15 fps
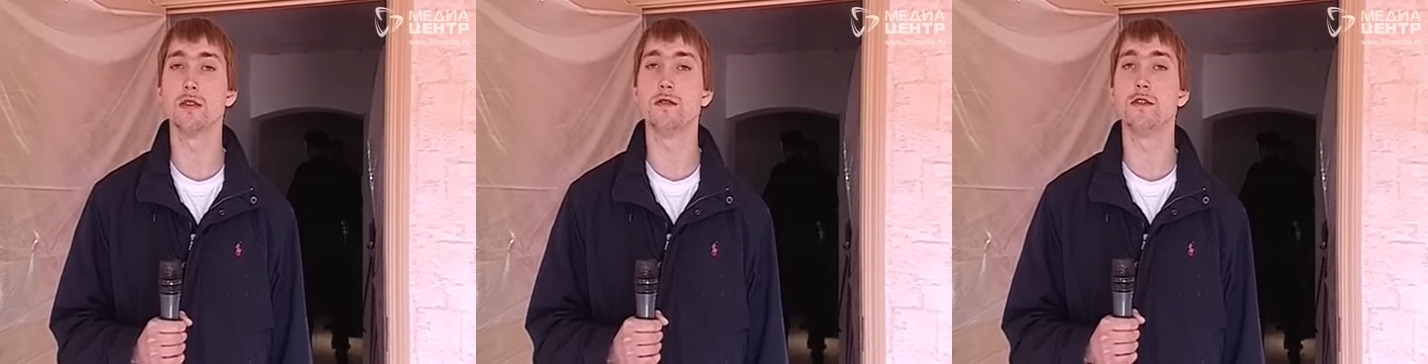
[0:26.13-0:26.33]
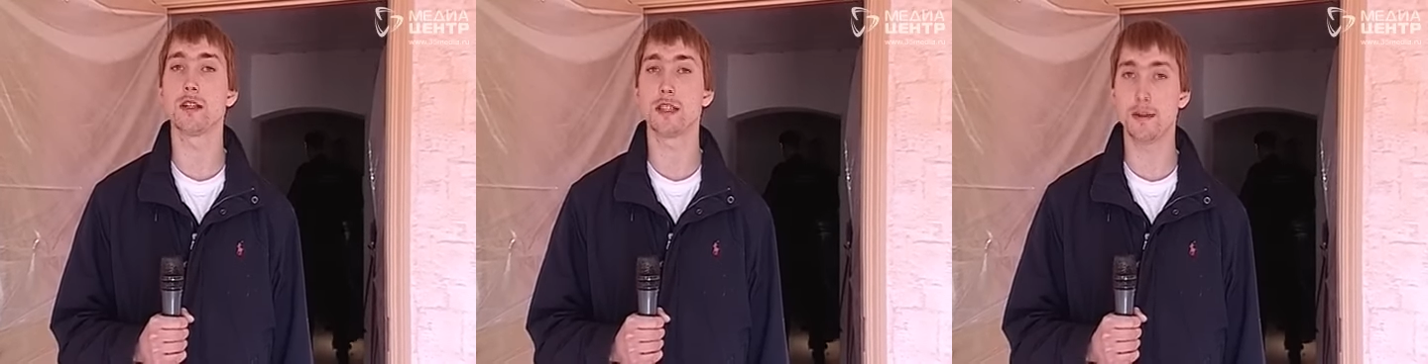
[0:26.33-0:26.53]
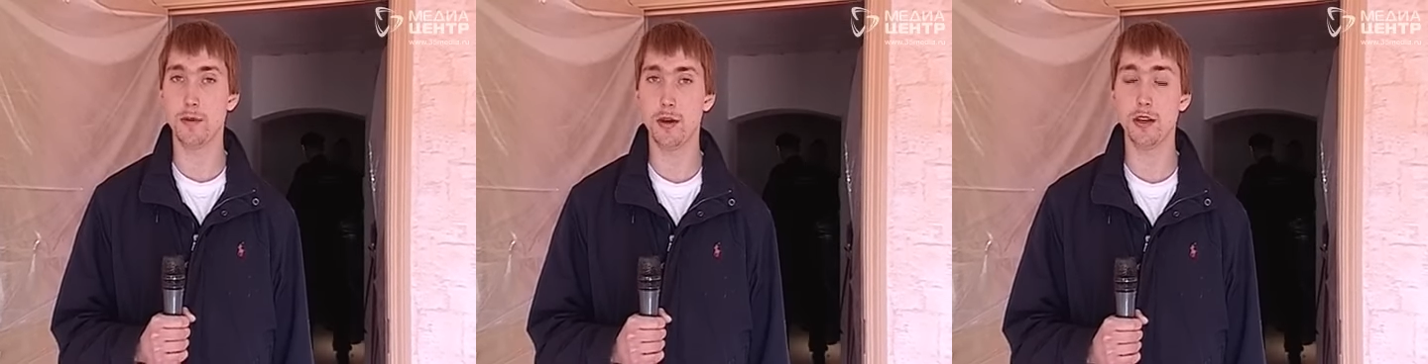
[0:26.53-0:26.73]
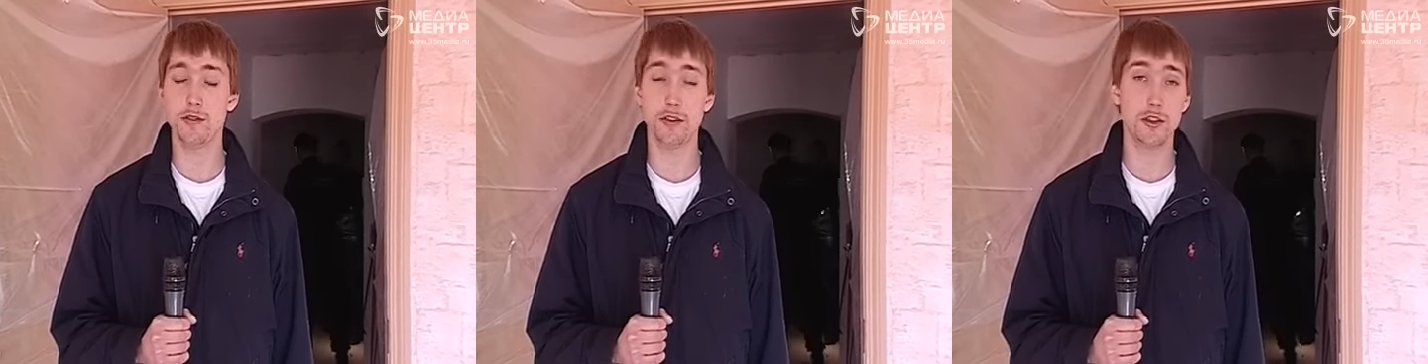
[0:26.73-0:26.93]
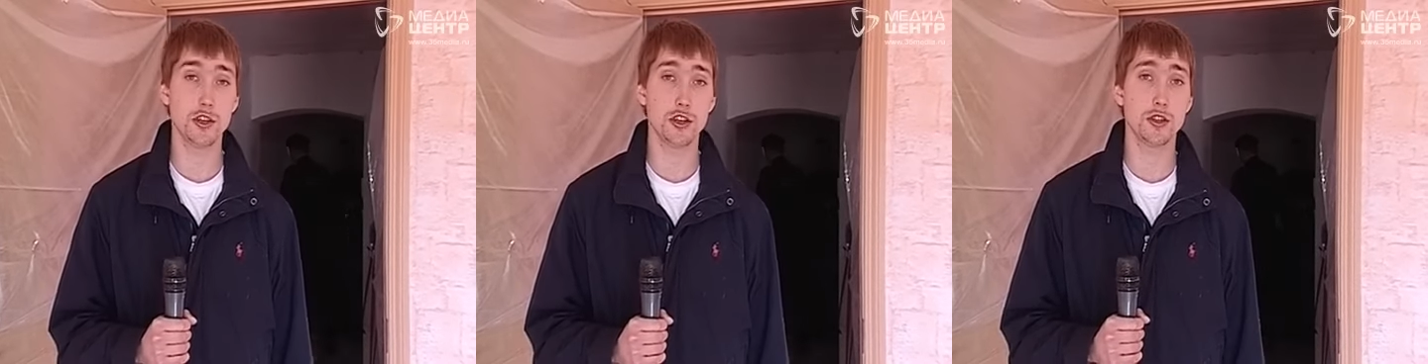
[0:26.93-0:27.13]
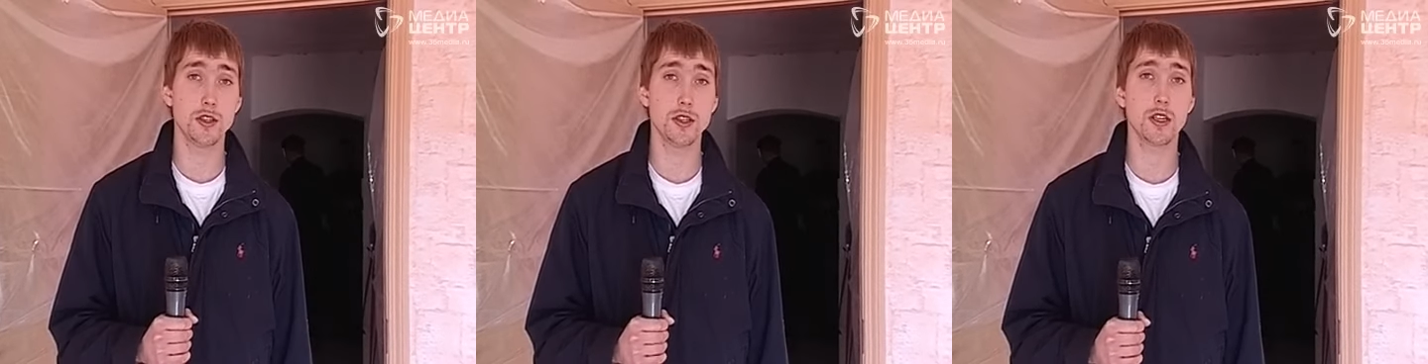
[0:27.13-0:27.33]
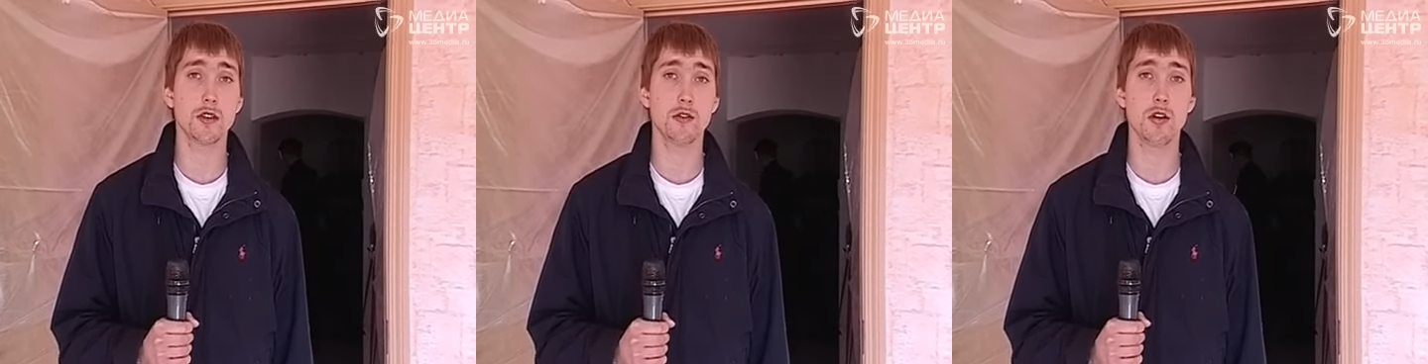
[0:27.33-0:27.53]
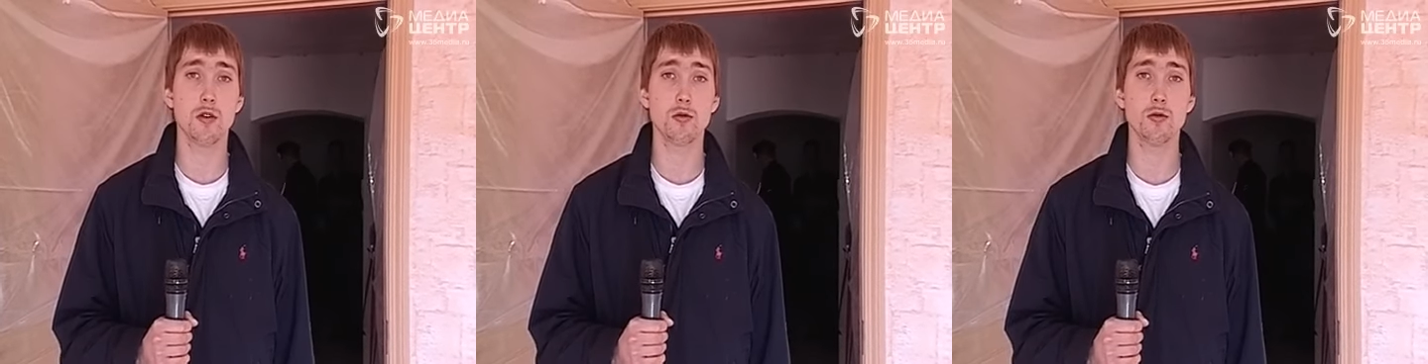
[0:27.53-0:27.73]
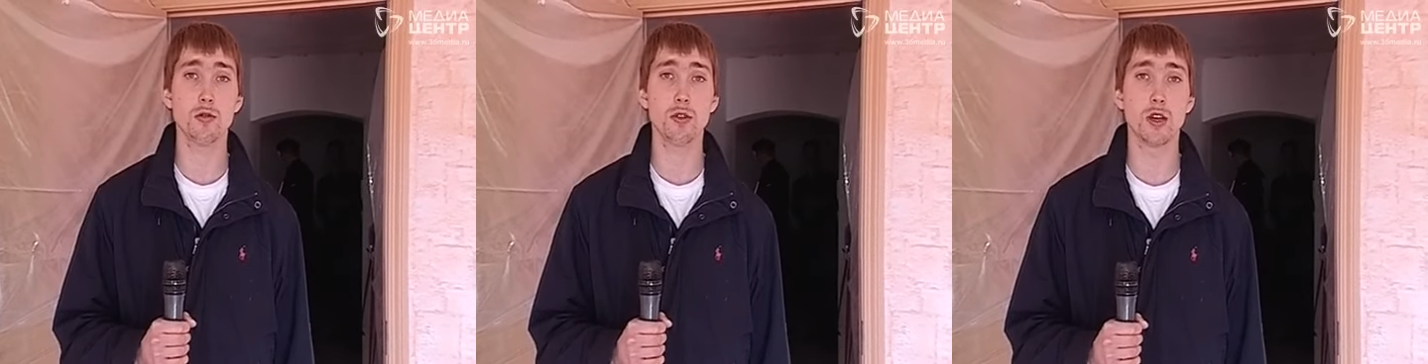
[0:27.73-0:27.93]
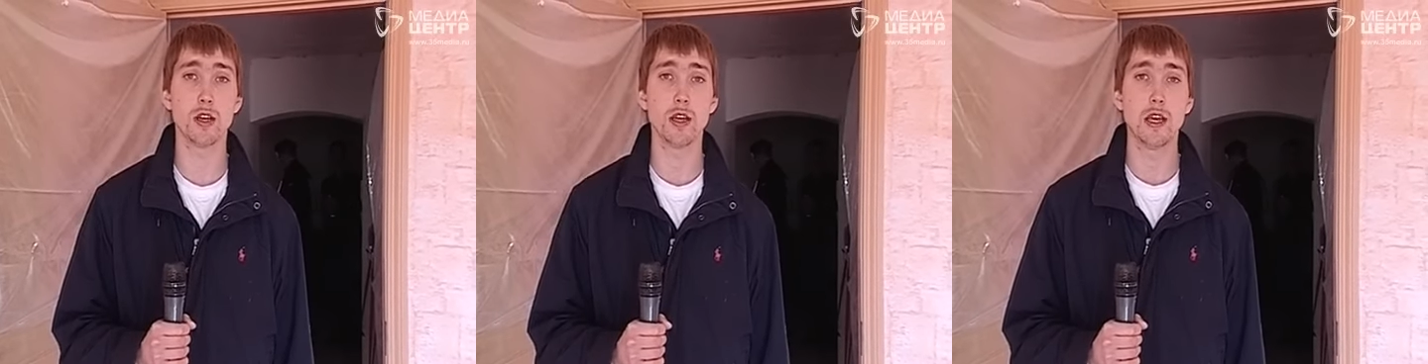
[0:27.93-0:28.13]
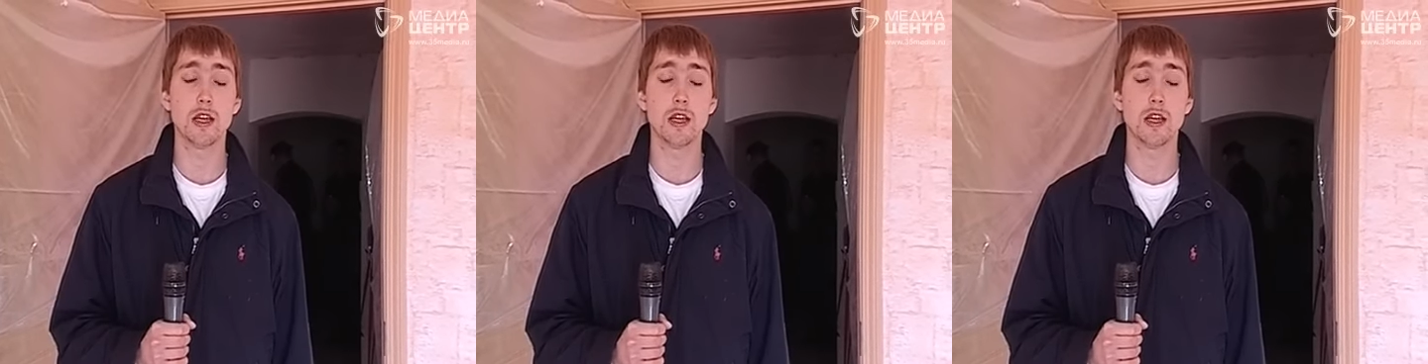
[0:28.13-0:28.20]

в октябре 2010 года.